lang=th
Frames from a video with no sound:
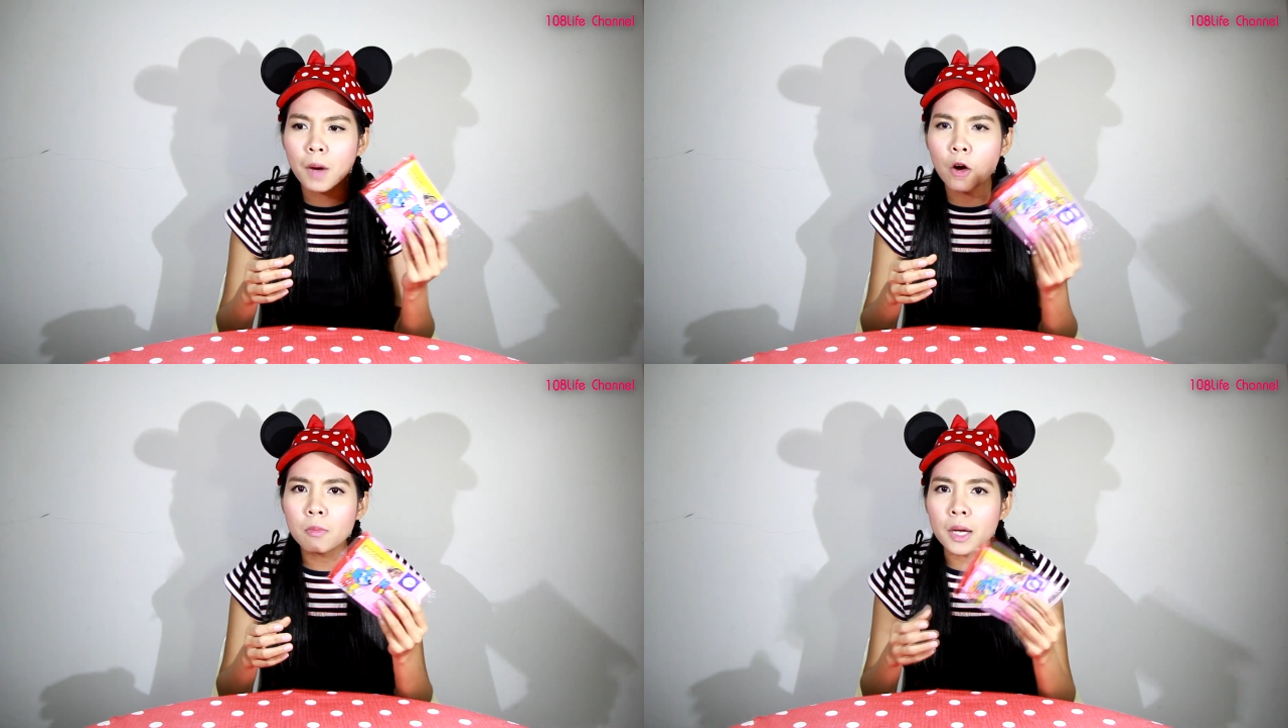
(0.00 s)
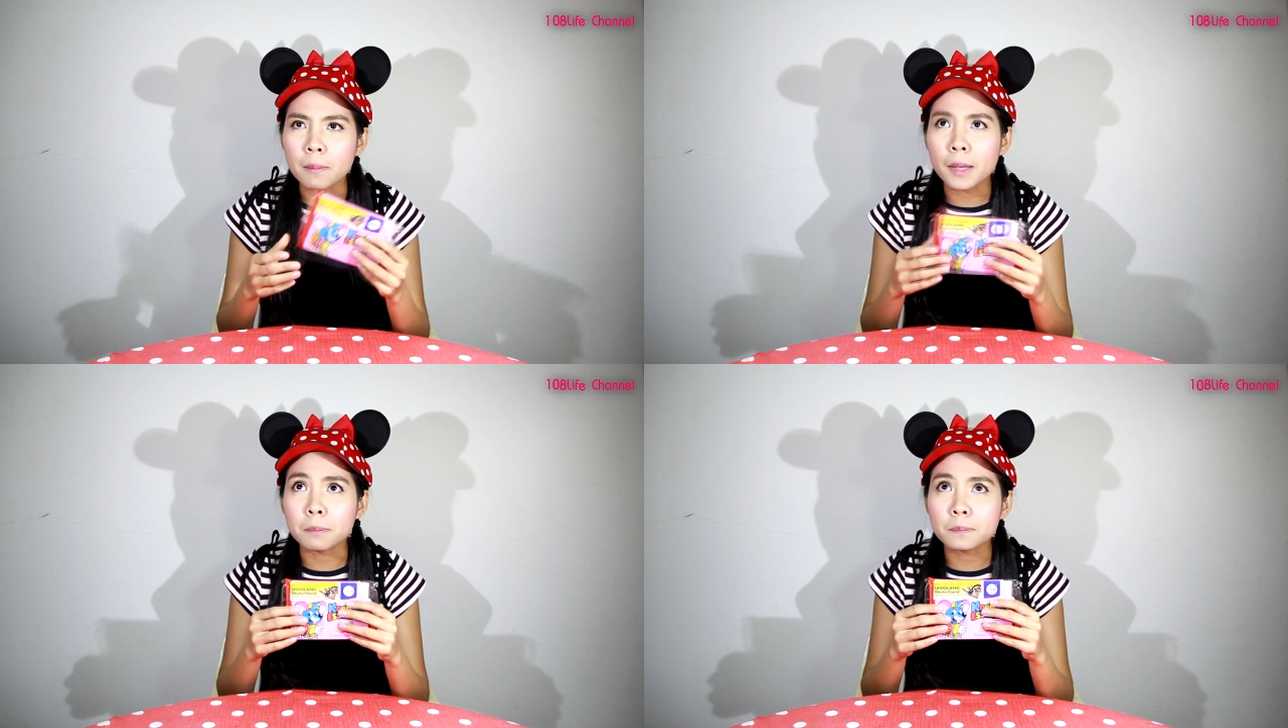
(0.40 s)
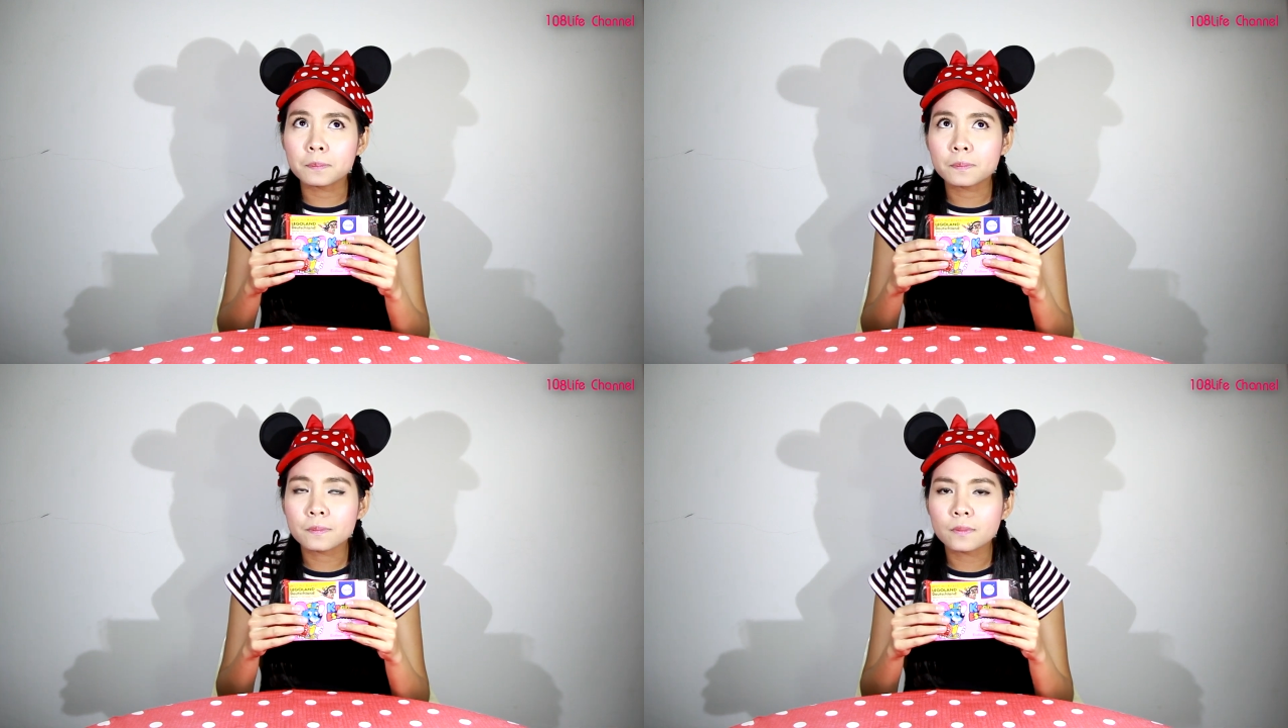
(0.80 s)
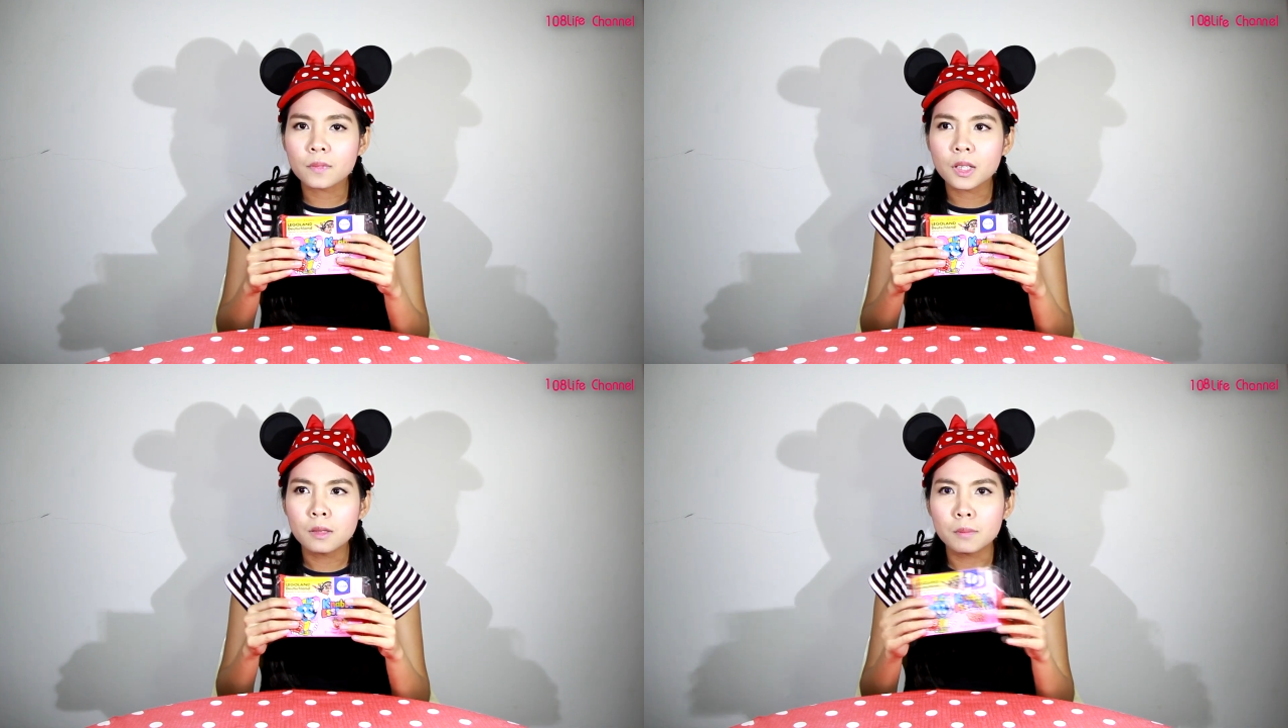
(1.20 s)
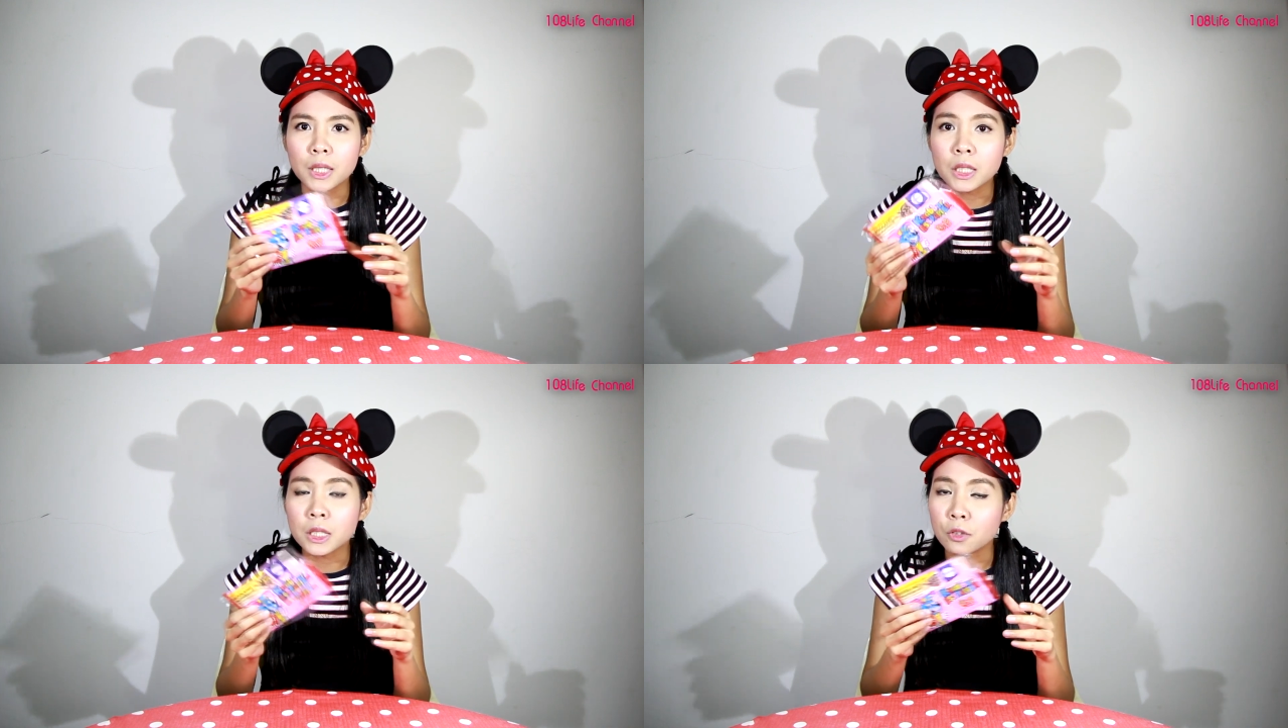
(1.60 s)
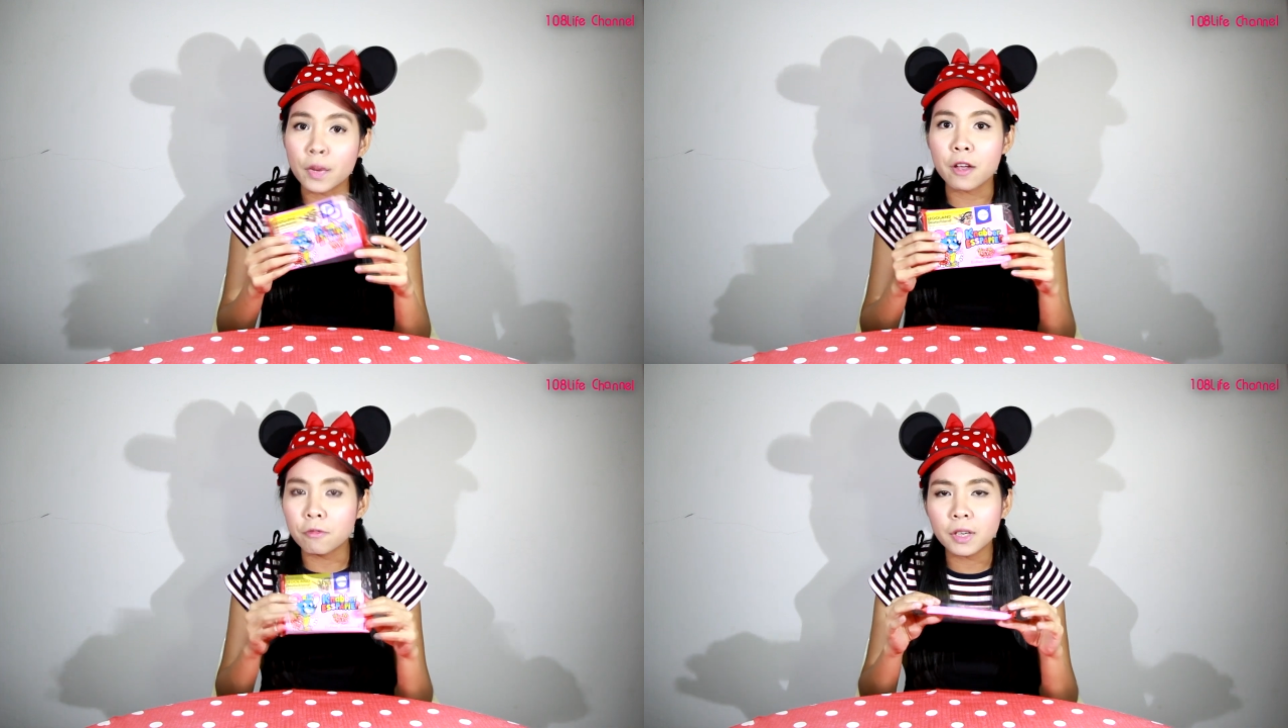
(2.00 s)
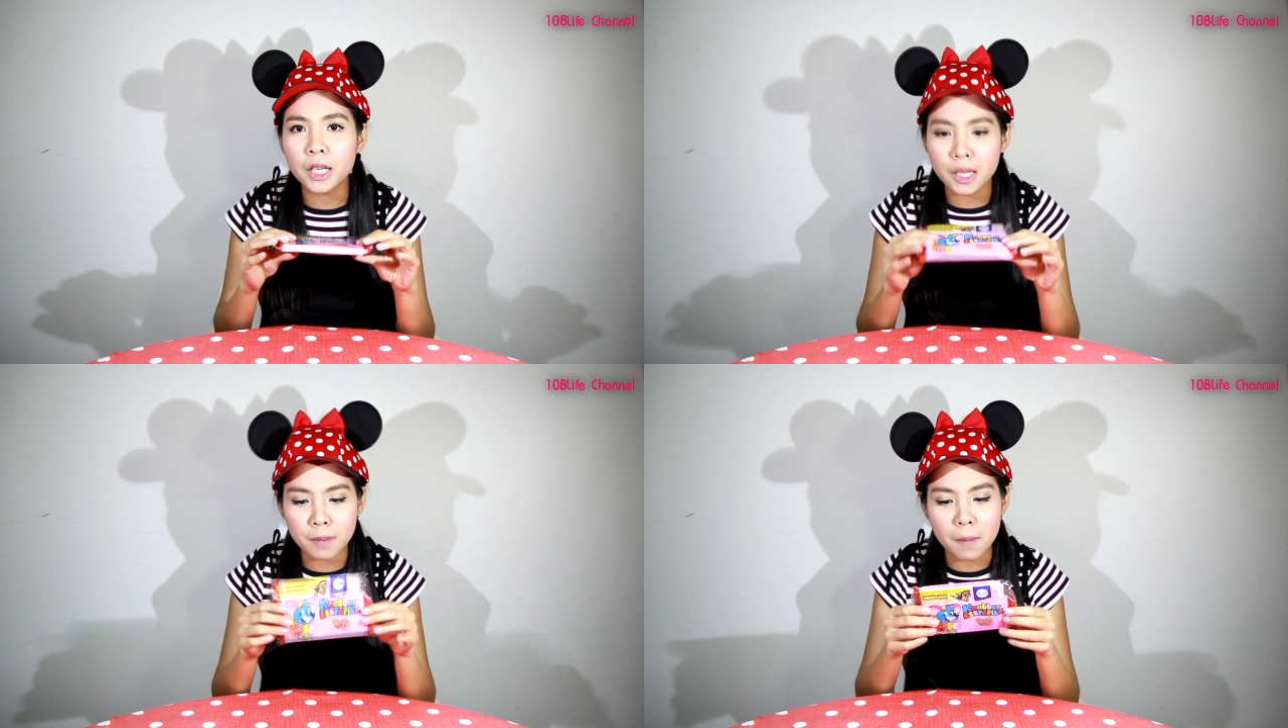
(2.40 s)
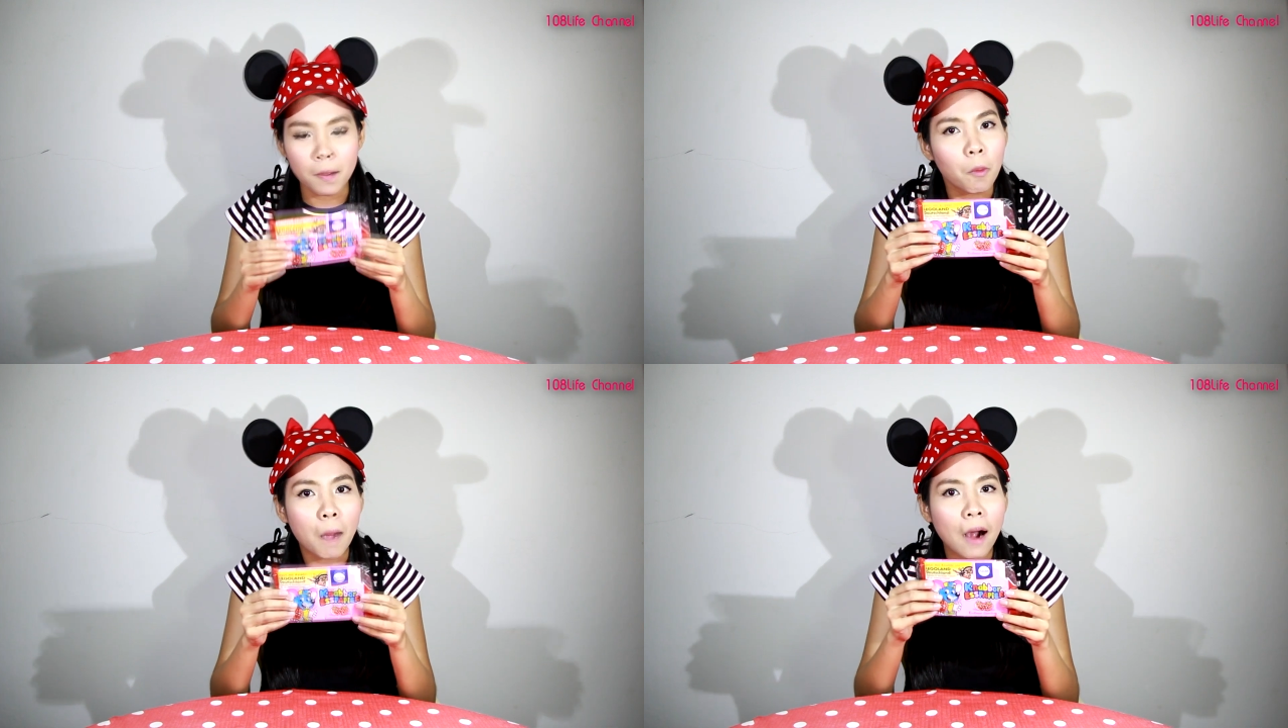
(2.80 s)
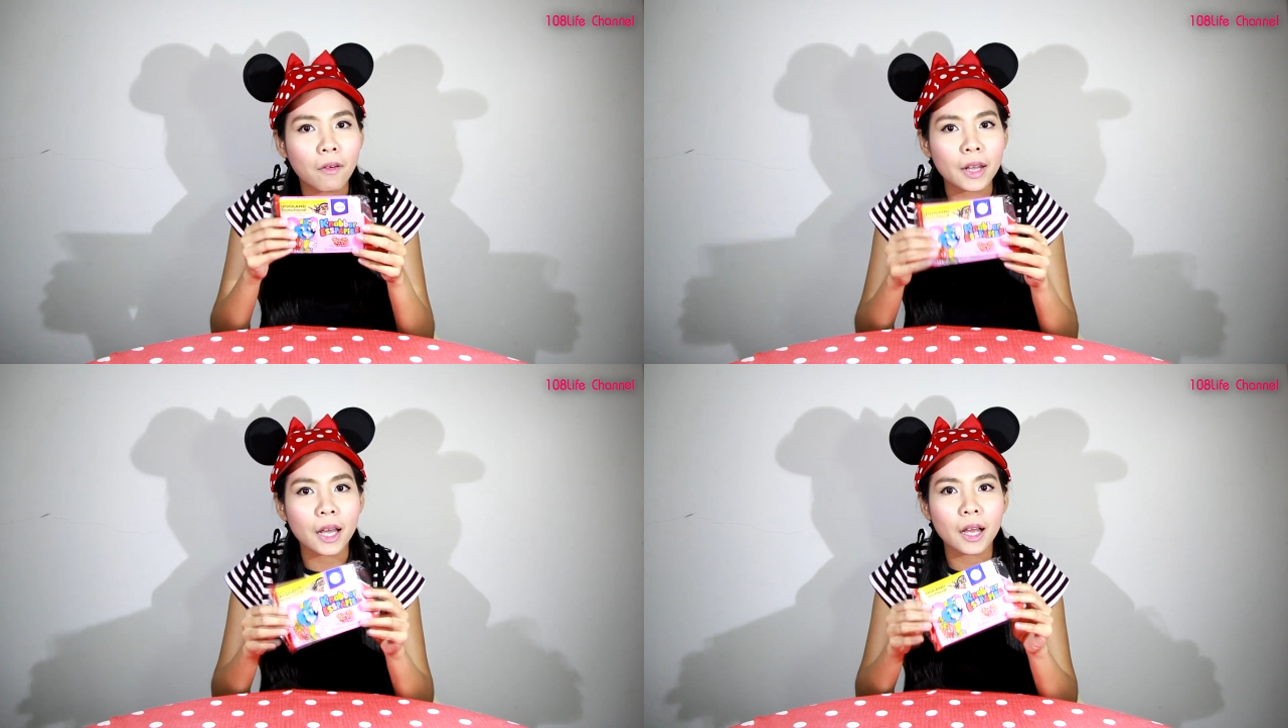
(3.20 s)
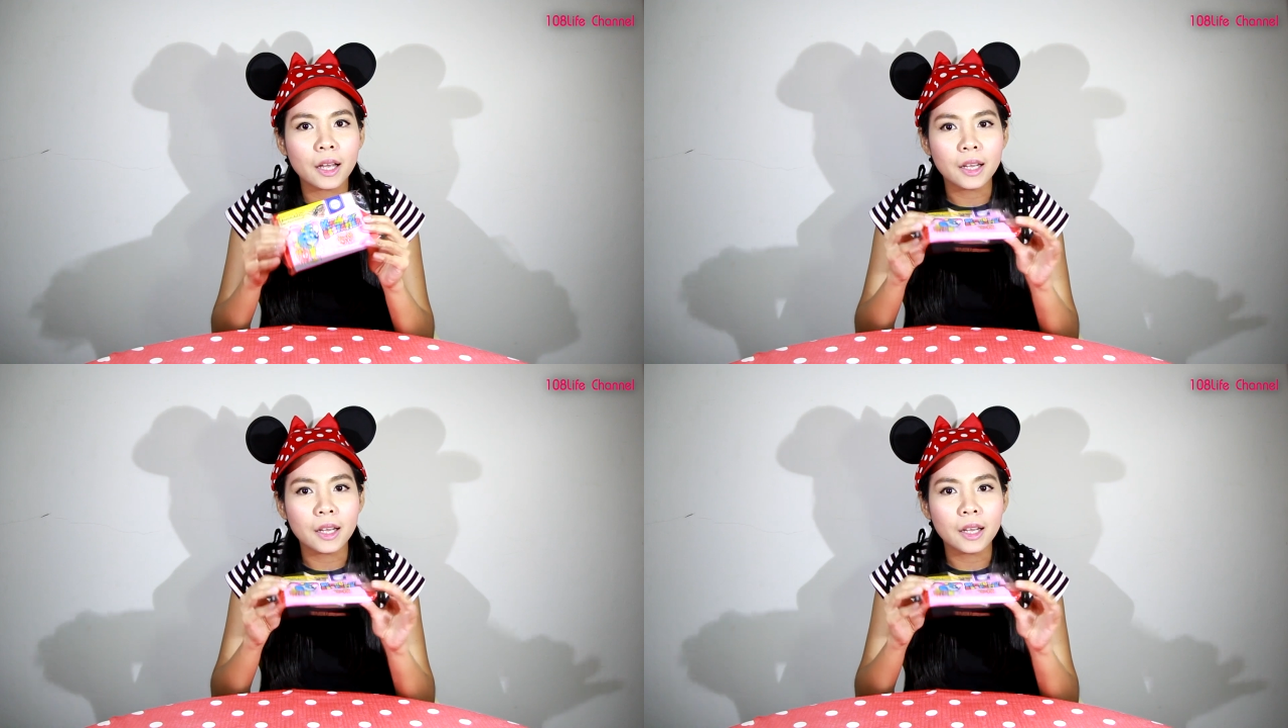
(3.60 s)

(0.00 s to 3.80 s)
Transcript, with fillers: เบาเหมือนแบบ เหมือนถือเวเฟอร์ที่มันเบาๆเลยอะ